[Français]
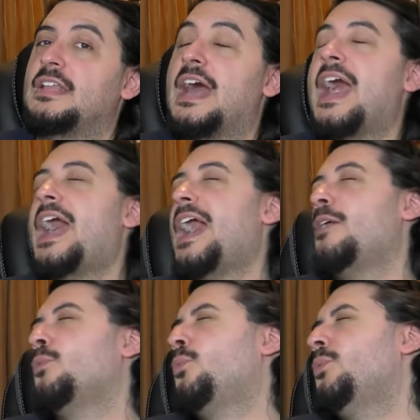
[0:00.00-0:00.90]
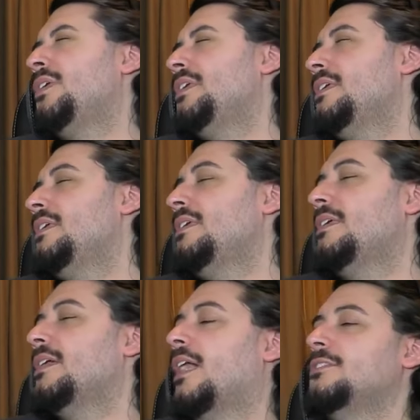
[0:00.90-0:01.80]
Ah
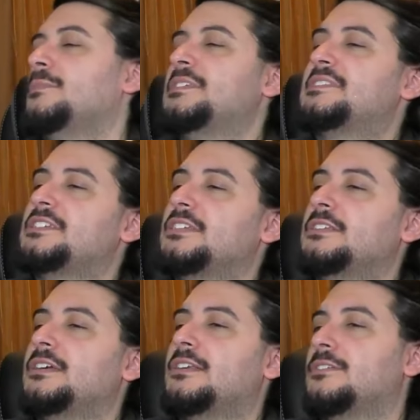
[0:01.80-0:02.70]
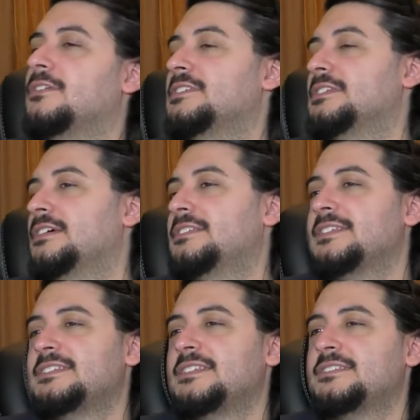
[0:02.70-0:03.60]
oui Ah non mais c'est génial quoi ça, ah,
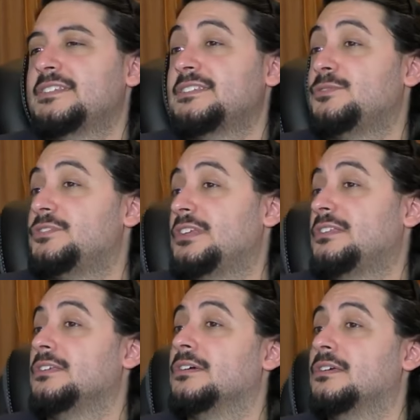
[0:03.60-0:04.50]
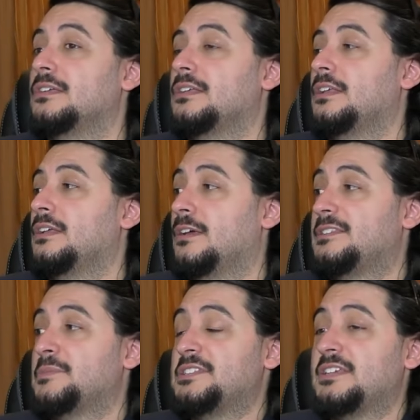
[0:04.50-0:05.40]
ça c'est ça c'est du génie. Hein. En
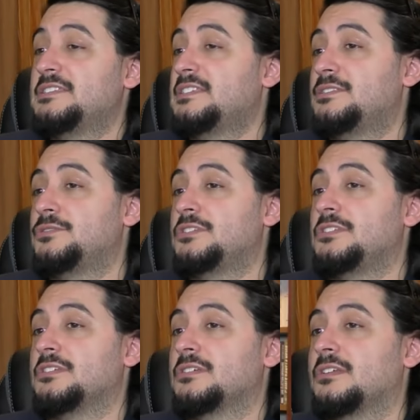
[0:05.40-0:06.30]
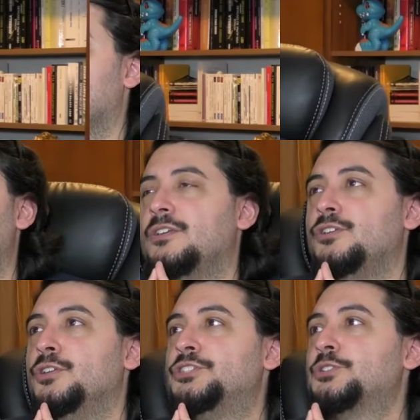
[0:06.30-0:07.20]
termes c'est du génie. Hein.
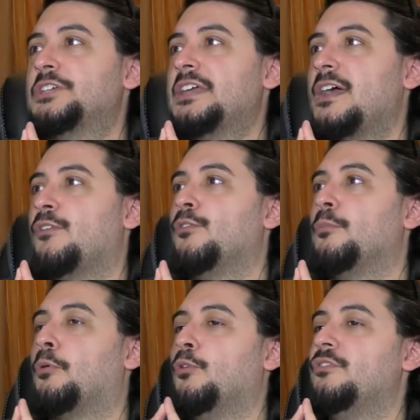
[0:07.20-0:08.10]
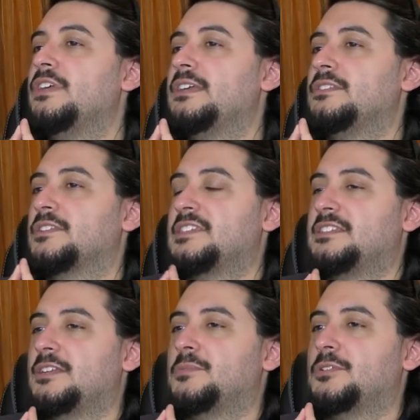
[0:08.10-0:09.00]
Le Joker veut prouver dans
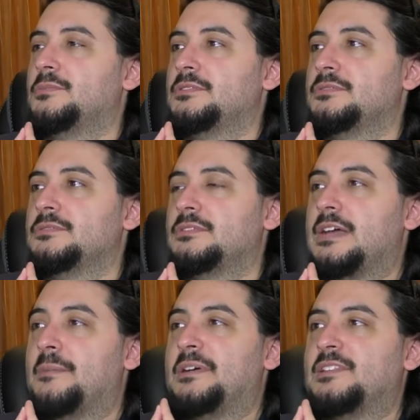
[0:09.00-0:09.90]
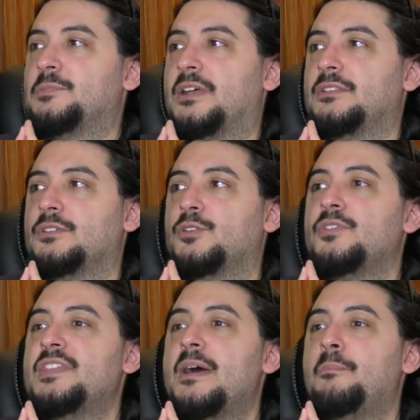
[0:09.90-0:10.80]
cet album à Batman que
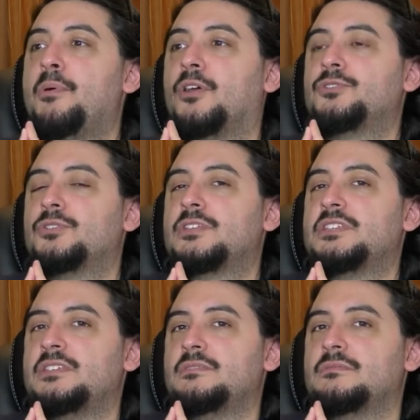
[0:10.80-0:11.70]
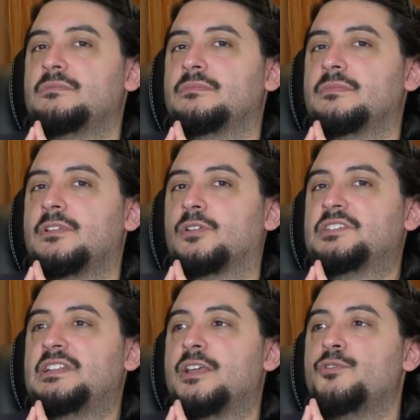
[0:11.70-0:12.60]
n'importe qui,
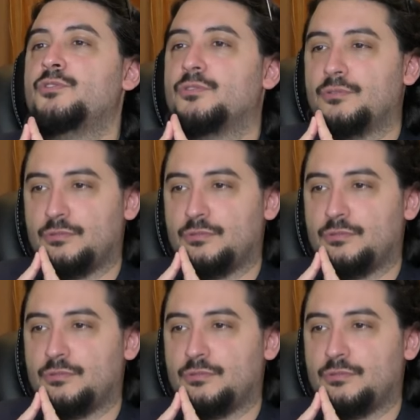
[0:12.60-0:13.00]
quand il a eu